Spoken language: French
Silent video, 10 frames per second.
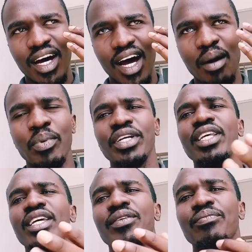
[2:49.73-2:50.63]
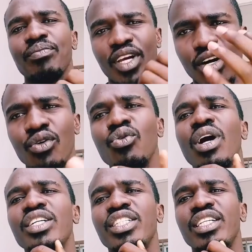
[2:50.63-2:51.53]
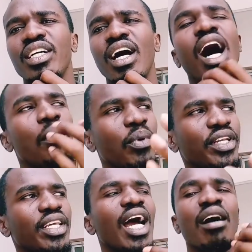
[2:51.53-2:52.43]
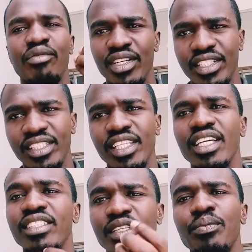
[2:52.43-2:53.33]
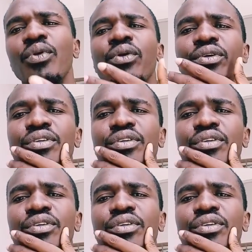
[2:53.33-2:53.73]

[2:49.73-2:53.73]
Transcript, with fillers: Apprenez à encourager, apprenez à féliciter quand c'est bon.